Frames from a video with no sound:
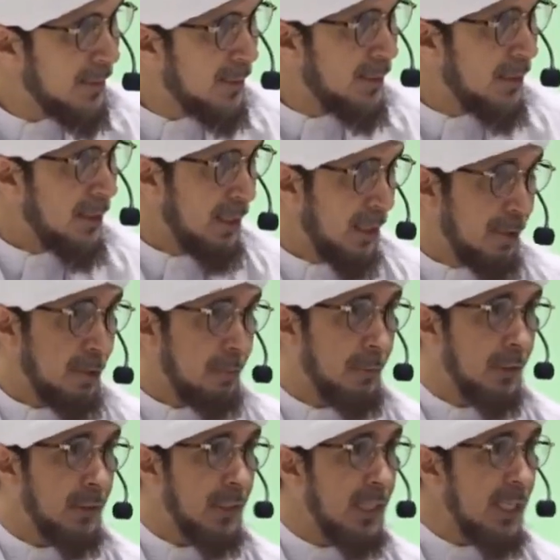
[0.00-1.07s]
Yang
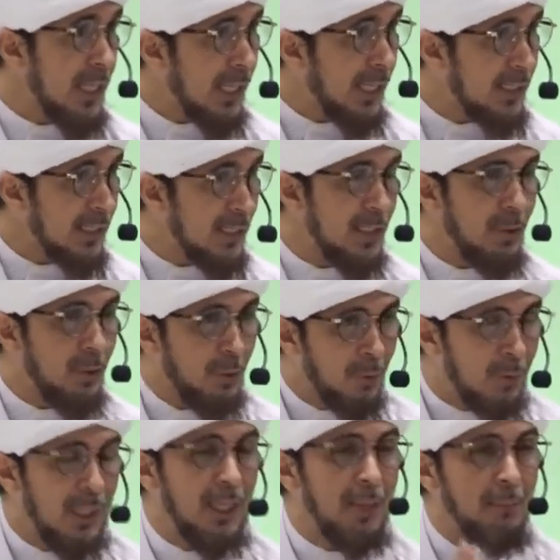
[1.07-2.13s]
seperti ini katanya
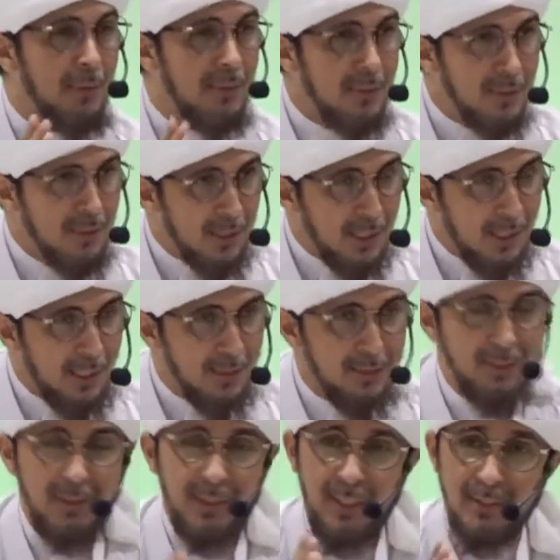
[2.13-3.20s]
orang bersedekah
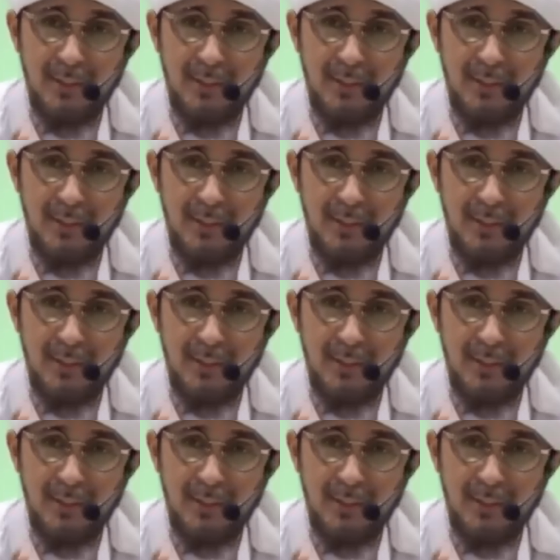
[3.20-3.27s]
secara